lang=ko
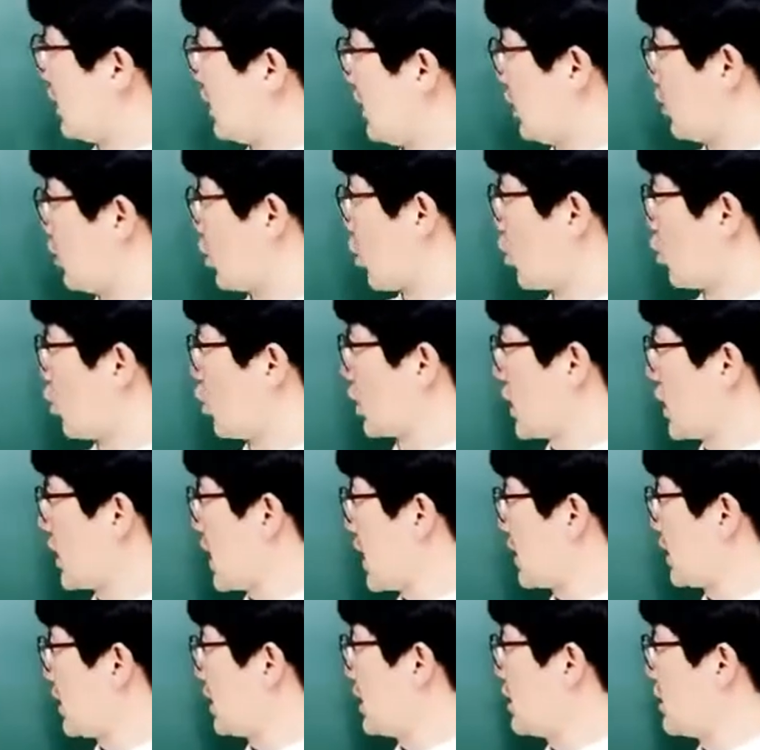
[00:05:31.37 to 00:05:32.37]
이
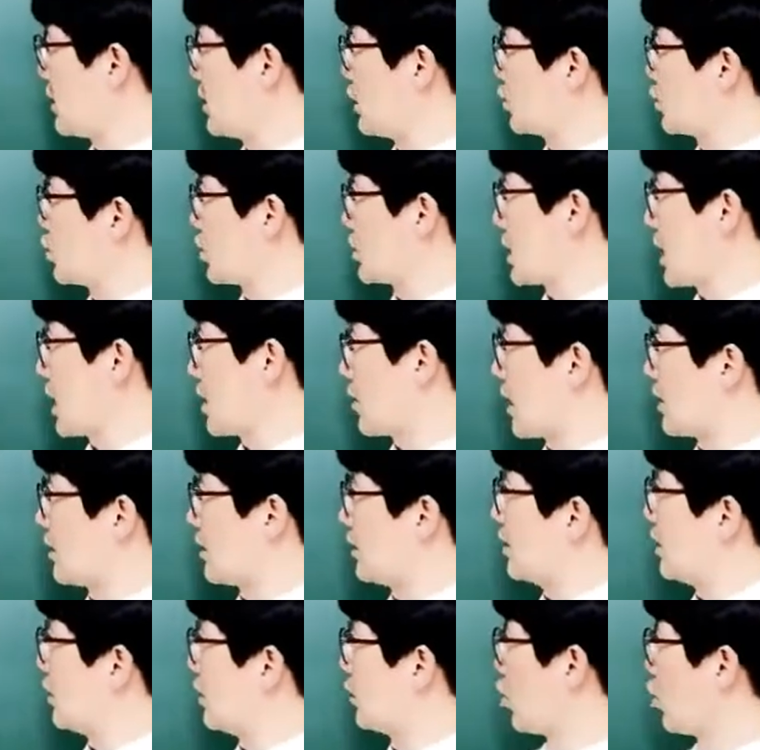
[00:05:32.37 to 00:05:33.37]
동욱이가 그린 이 초상화를